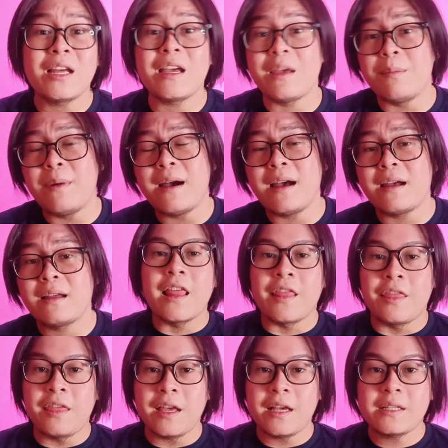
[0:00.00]
ng iba.
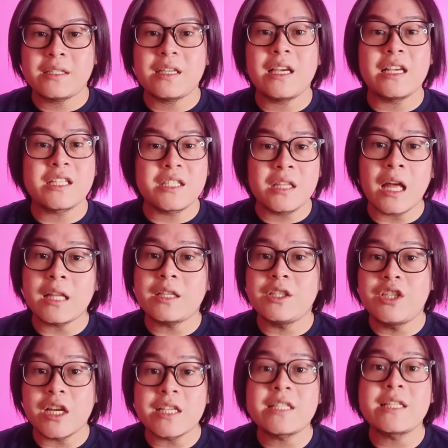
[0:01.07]
This is not
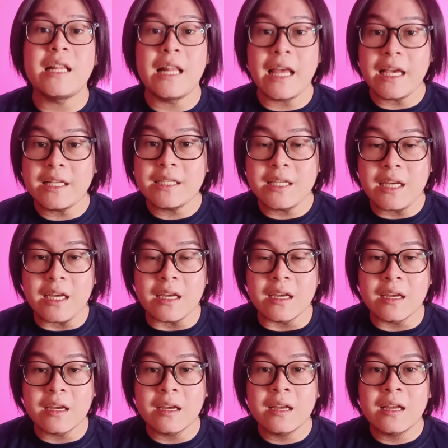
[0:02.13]
just
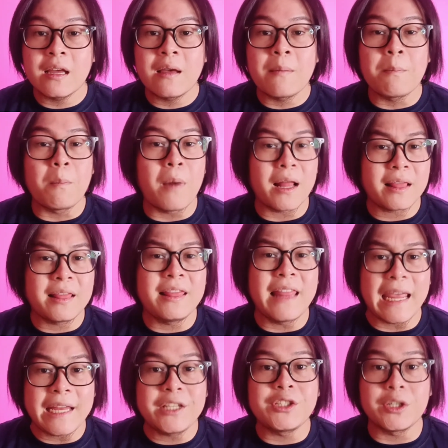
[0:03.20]
lazy, but
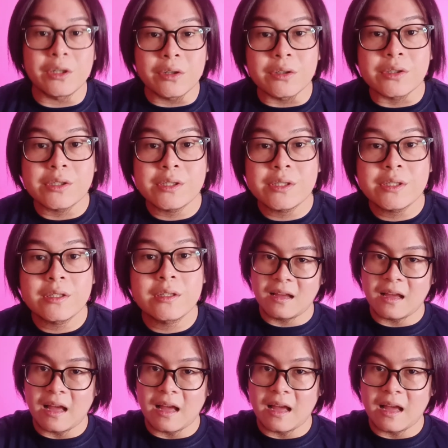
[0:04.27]
dangerous.